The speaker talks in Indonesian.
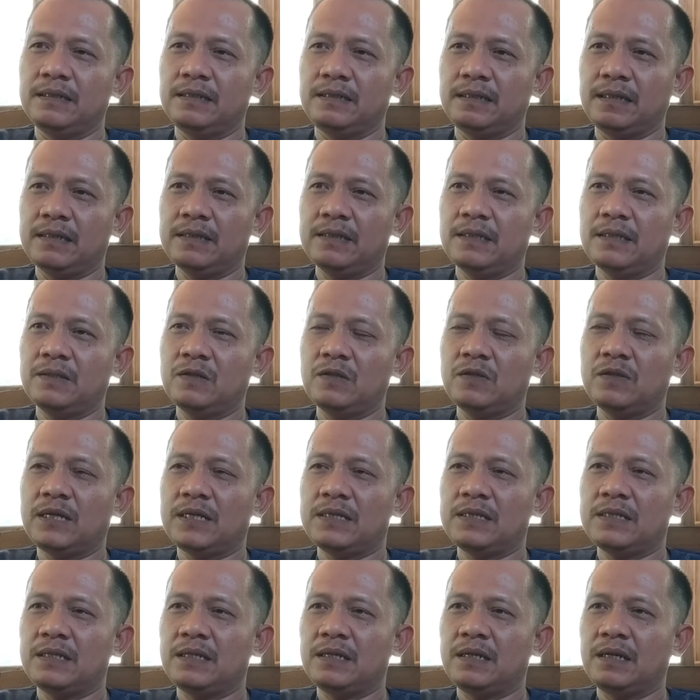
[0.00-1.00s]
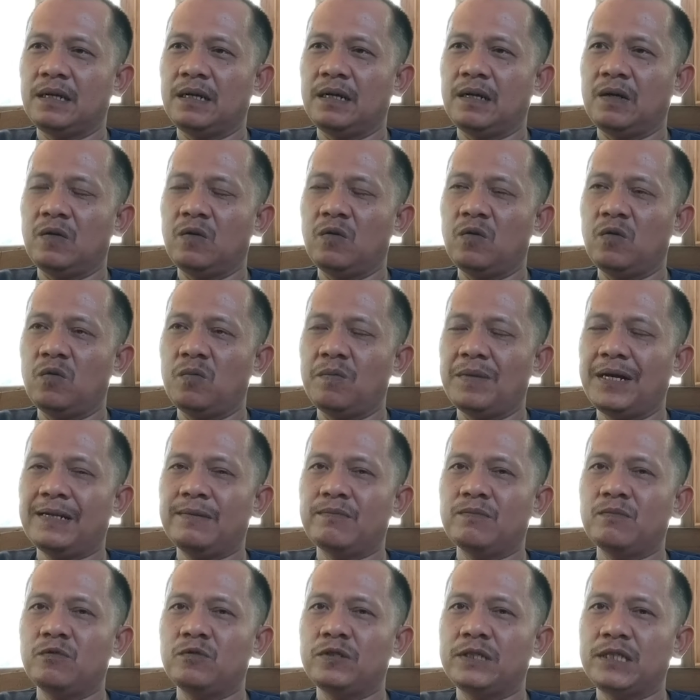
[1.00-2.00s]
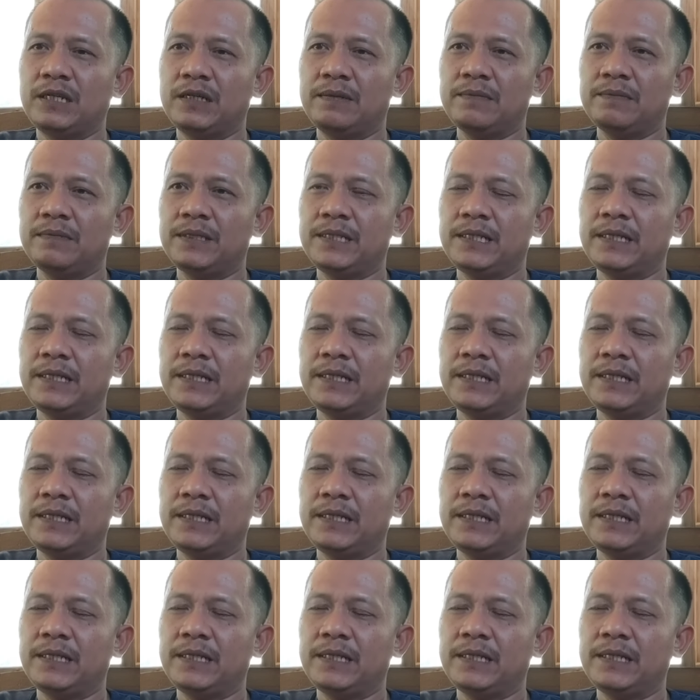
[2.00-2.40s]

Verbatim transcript: dan tentu saja umat muslim